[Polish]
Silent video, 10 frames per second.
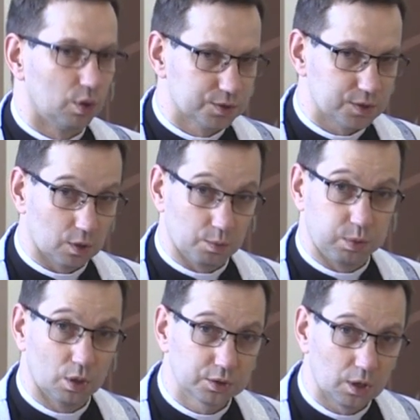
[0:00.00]
Po co?
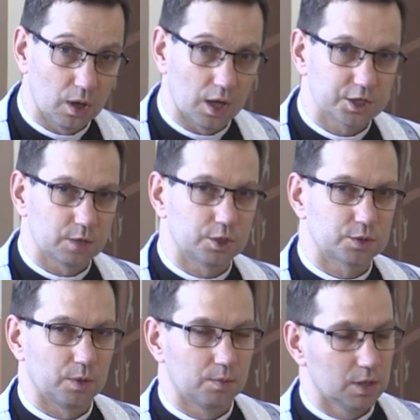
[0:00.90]
Po to,
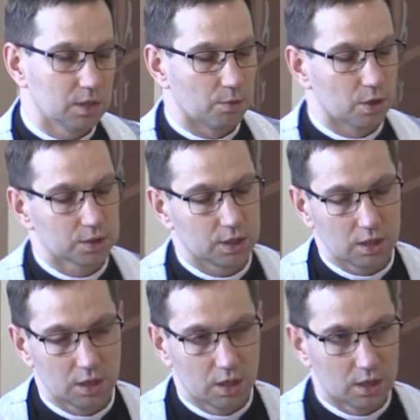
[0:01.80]
ażebyśmy my
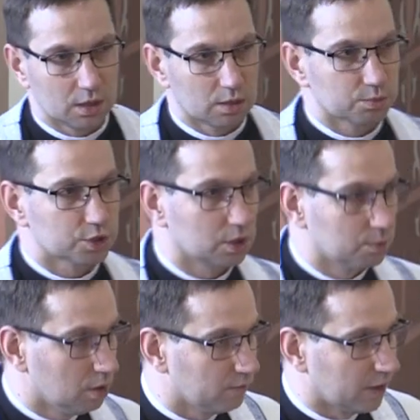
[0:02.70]
mogli
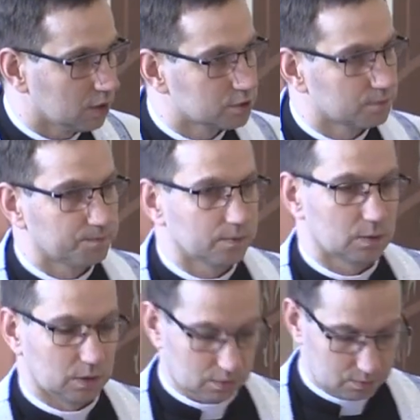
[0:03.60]
przyjmować
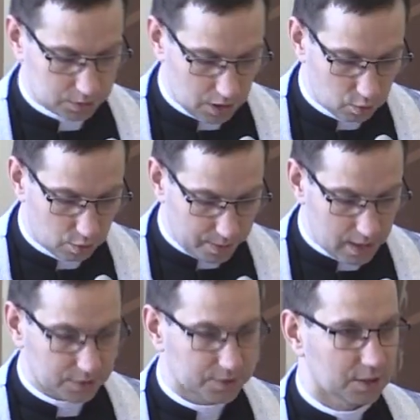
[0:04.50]
ciało
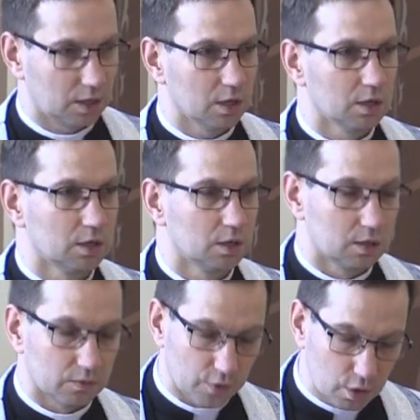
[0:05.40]
pańskie
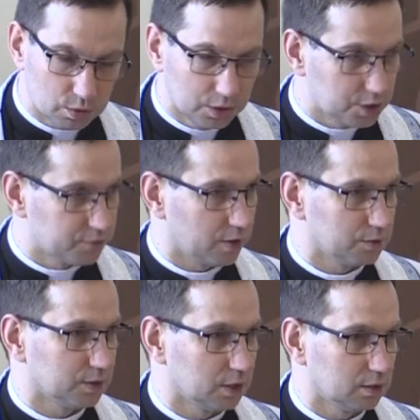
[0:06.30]
w Komunii
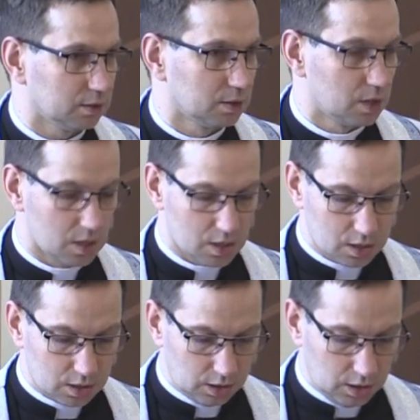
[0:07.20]
Świętej.
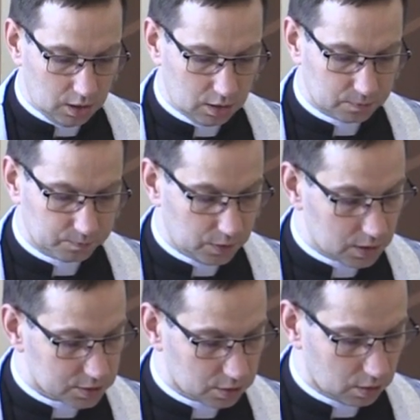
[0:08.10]
I
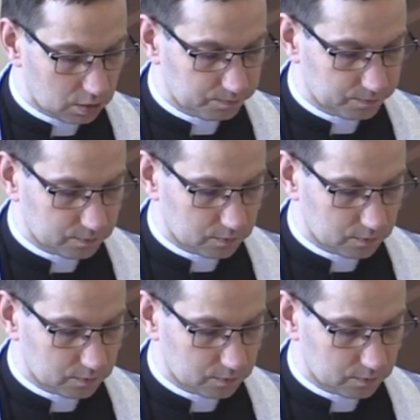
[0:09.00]
jest to